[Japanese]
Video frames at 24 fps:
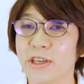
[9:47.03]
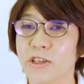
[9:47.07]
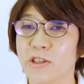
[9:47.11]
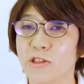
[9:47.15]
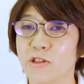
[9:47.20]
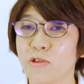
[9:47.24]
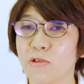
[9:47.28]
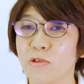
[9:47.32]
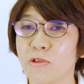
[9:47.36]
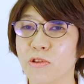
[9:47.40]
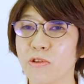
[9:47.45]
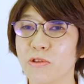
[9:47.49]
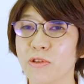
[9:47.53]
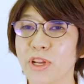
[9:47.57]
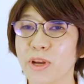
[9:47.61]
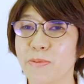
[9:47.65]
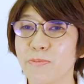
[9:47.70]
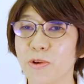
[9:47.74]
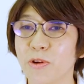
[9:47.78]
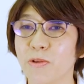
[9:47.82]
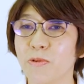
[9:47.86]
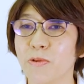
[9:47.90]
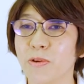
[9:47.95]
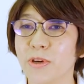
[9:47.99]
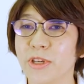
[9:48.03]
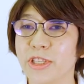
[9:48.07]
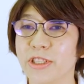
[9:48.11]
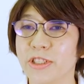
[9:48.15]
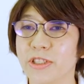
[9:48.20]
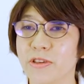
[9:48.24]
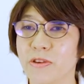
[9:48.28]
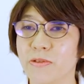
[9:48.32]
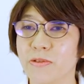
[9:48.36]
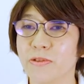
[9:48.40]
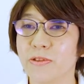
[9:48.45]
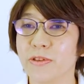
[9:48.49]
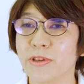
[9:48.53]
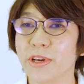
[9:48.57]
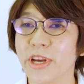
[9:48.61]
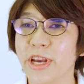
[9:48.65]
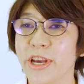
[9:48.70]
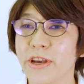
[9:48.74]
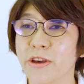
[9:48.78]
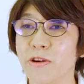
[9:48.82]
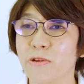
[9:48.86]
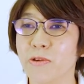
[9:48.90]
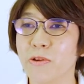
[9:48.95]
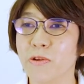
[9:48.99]
少量でも効率よく
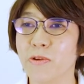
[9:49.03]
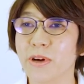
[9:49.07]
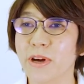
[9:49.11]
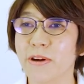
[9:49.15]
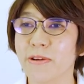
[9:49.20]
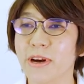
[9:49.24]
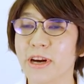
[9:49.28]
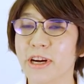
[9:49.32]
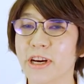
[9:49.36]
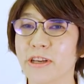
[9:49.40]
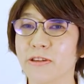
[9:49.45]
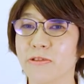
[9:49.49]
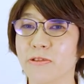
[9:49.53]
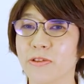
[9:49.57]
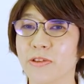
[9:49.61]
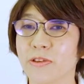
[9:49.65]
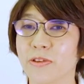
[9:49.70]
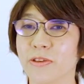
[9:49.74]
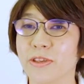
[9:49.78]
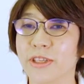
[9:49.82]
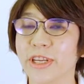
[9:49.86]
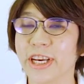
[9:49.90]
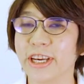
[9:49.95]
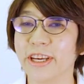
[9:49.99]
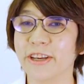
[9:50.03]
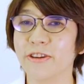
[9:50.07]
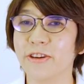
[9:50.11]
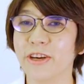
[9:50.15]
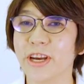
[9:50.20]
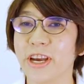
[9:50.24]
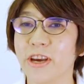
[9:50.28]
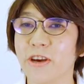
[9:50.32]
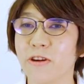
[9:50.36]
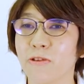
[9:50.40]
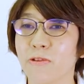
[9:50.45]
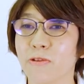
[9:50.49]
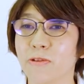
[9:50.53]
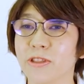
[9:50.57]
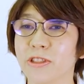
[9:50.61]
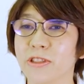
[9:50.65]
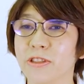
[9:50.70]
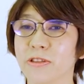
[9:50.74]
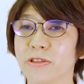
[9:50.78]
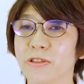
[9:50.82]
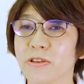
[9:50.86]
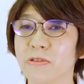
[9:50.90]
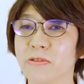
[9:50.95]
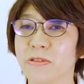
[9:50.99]
栄養強化を図ることのできる栄養補
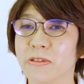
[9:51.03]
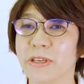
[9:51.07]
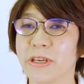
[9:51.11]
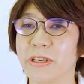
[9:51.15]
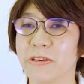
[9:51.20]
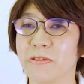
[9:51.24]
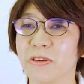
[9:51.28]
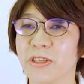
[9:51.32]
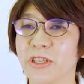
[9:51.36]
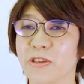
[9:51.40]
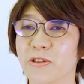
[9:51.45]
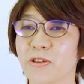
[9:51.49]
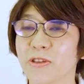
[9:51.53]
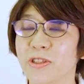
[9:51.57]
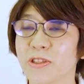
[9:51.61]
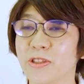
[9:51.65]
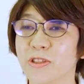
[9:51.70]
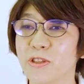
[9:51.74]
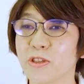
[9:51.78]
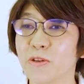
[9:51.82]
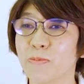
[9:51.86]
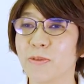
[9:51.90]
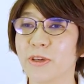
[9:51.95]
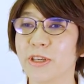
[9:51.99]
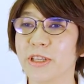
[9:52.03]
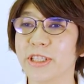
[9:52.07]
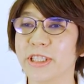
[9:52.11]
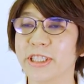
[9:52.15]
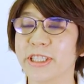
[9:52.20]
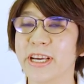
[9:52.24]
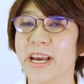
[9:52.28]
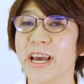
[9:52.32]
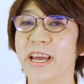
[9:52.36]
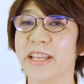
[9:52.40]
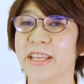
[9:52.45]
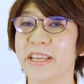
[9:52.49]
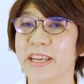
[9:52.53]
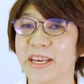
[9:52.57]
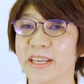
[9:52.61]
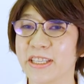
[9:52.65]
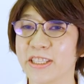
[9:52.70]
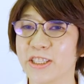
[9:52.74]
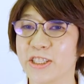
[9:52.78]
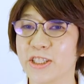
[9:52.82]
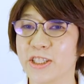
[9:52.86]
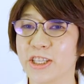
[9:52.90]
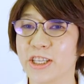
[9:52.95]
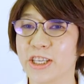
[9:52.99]
充食品を利用するのも一案で
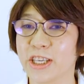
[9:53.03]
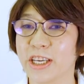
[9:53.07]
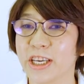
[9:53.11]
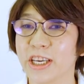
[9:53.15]
す。